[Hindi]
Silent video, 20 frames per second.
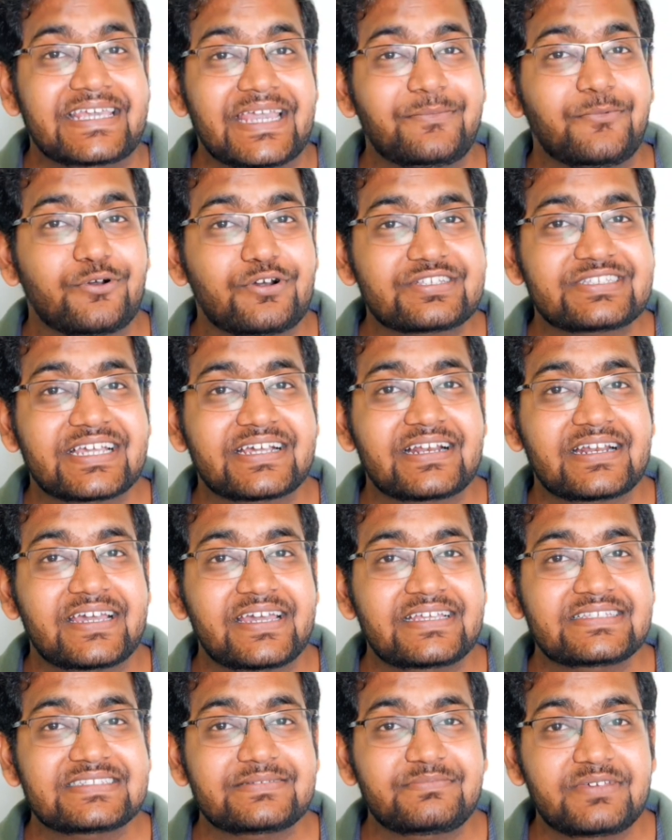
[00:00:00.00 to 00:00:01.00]
ये मोटरसाइकिल
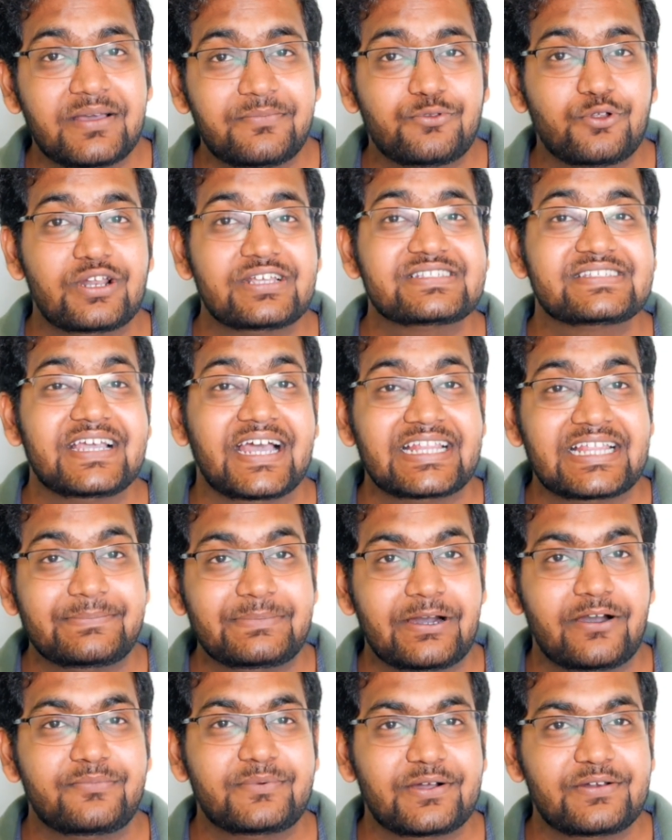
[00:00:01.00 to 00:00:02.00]
का इंजन भी अब थोड़ा ज़्यादा
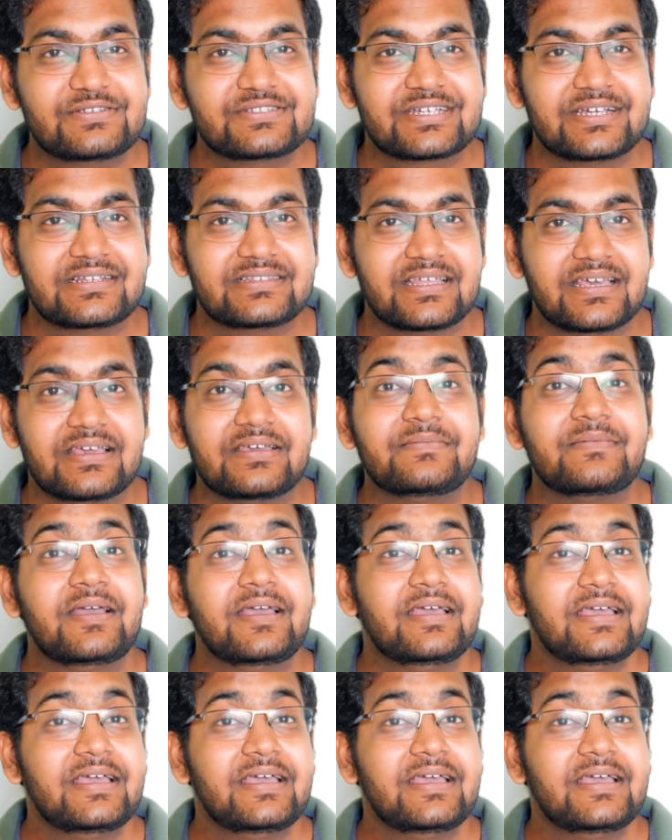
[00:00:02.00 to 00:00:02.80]
पावर प्रोड्यूस करता है